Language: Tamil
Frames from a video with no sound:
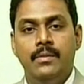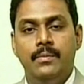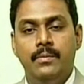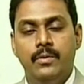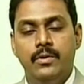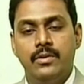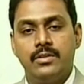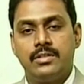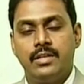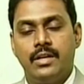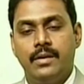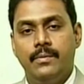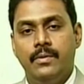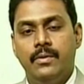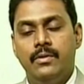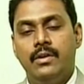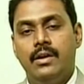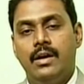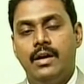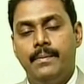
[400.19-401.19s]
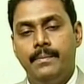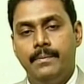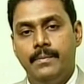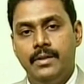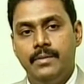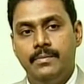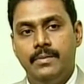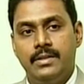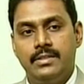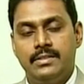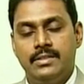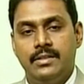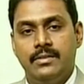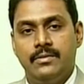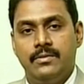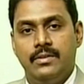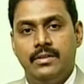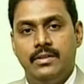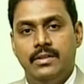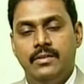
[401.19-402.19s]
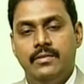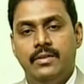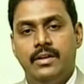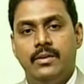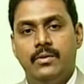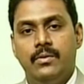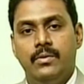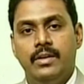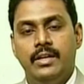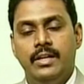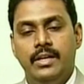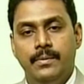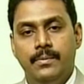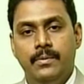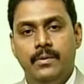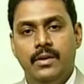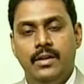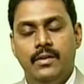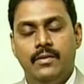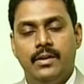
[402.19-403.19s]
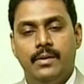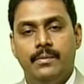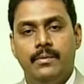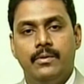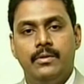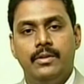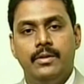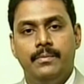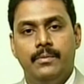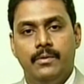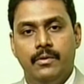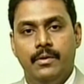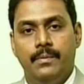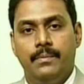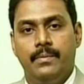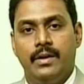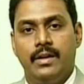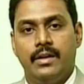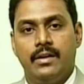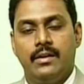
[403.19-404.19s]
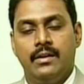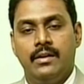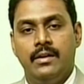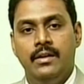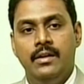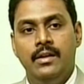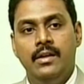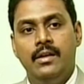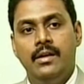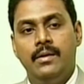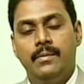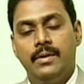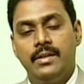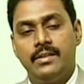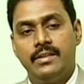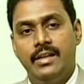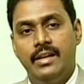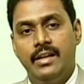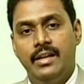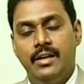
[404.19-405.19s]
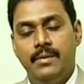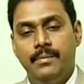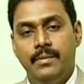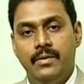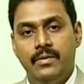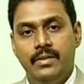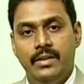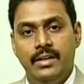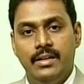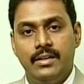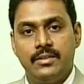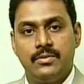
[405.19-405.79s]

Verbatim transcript: மோஸ்ட் அபவுட் ஐம்பது பர்சன்ட் வந்து வரக்கூடிய இடுப்பு வலியை நம்ம வந்து ப்ரோன் பண்ணிக்கலாம் ப்ளஸ் எல்லாருமே வந்து என்ன